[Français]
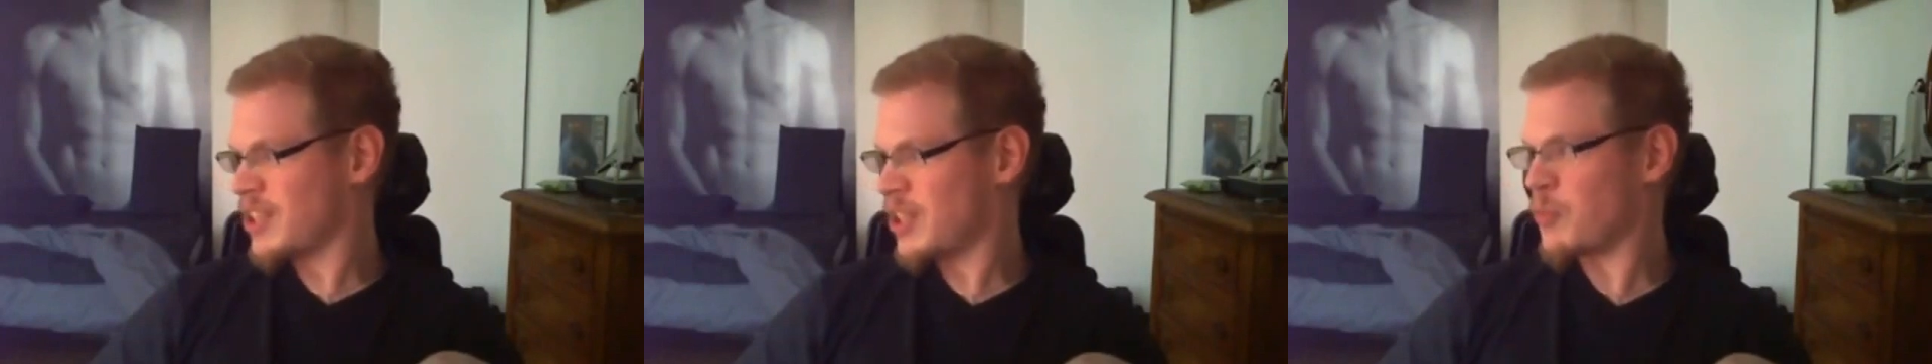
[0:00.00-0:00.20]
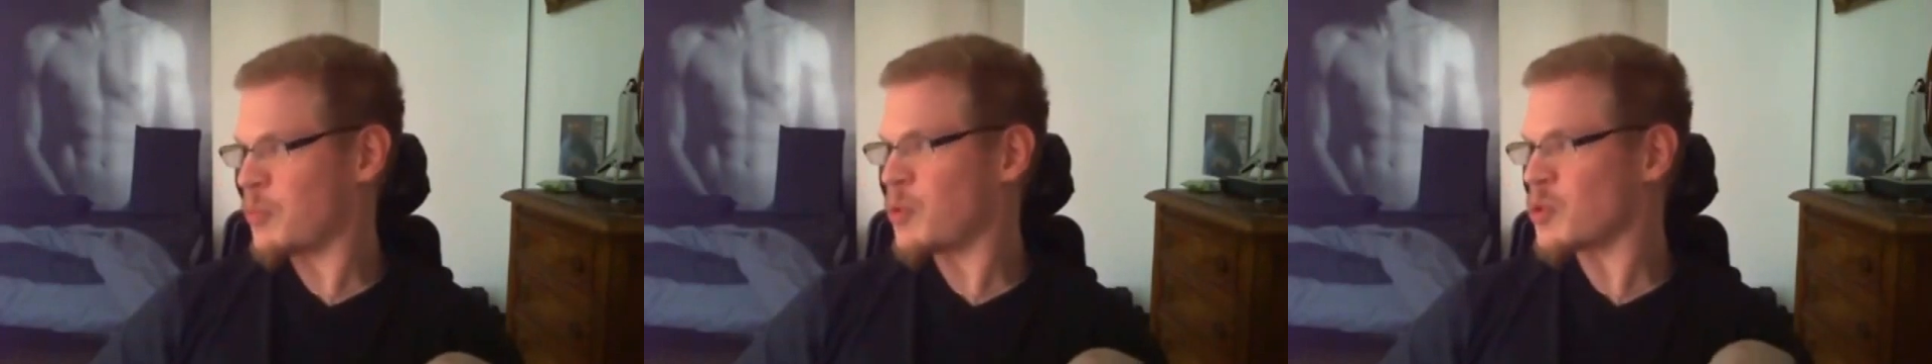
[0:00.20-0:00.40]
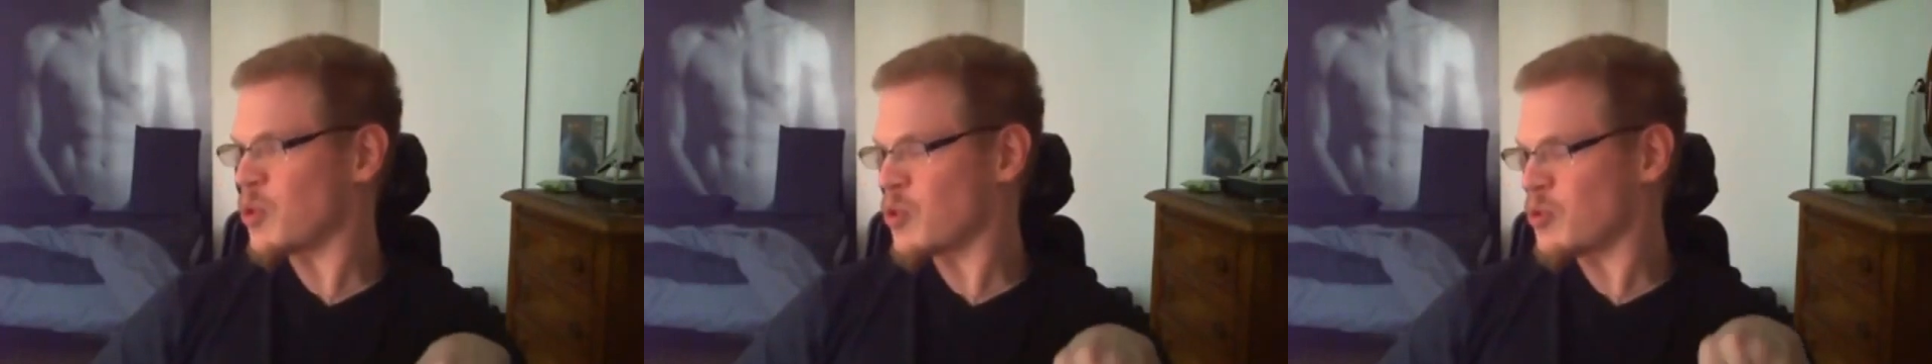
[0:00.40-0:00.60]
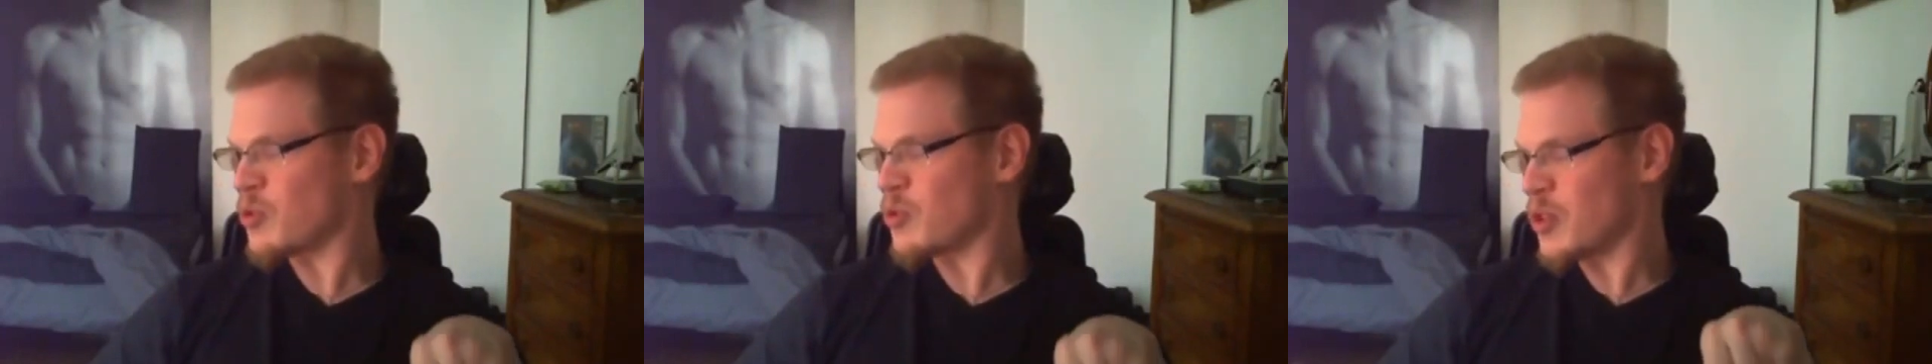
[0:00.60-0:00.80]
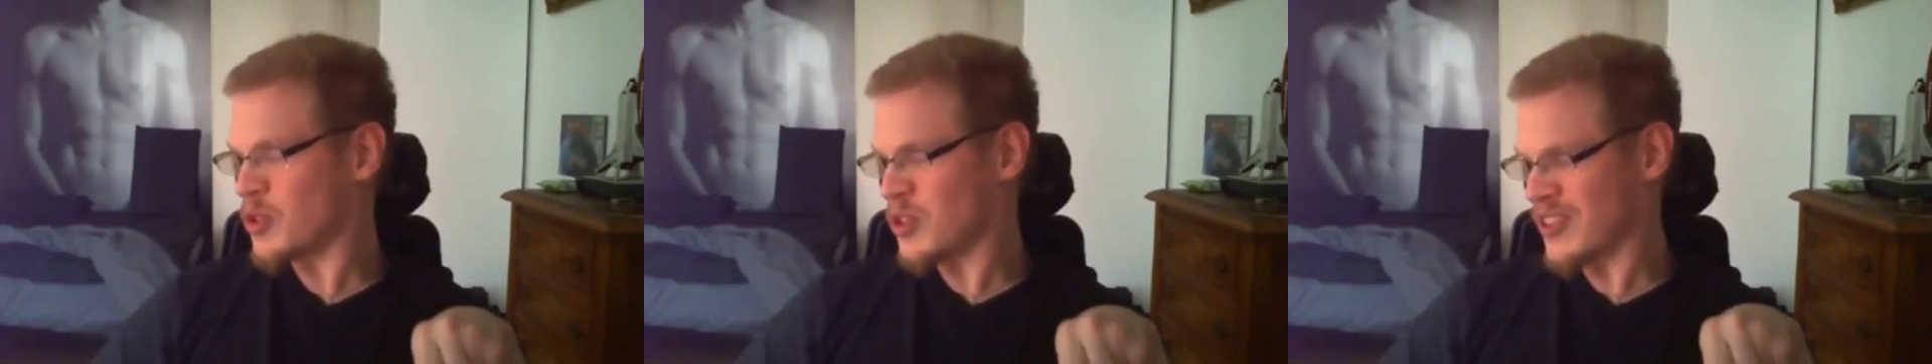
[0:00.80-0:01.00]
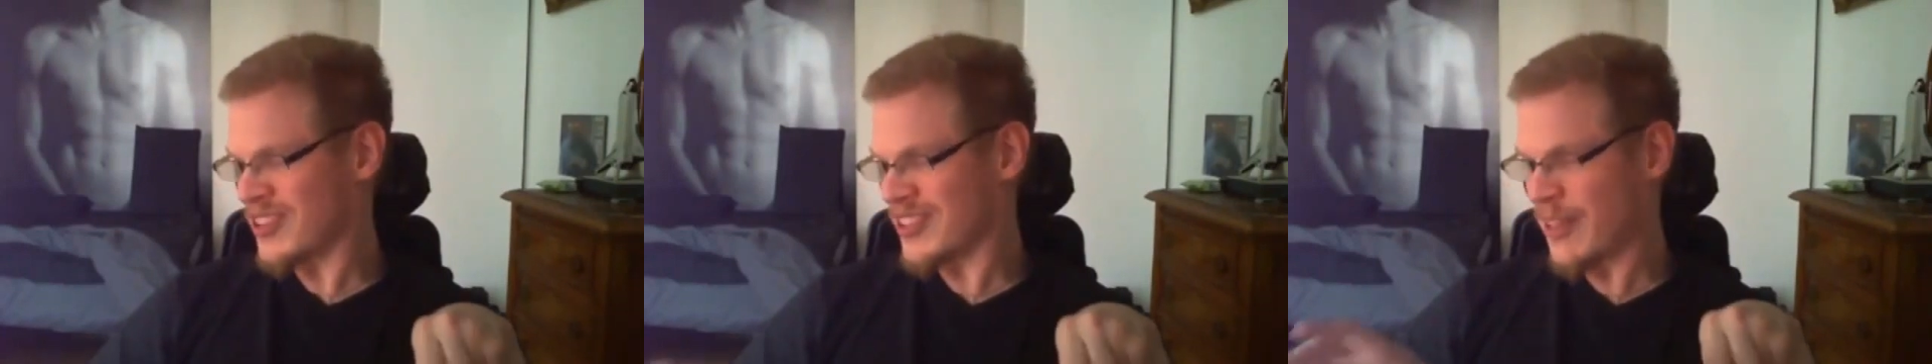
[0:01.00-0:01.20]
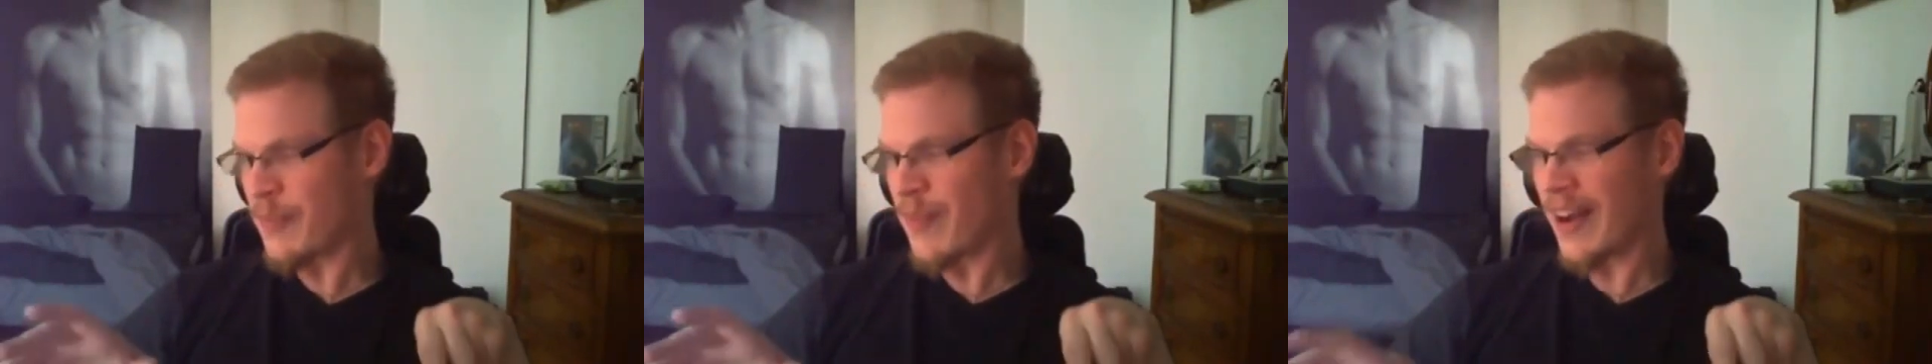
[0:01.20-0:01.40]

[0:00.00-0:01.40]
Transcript: version portable pour jouer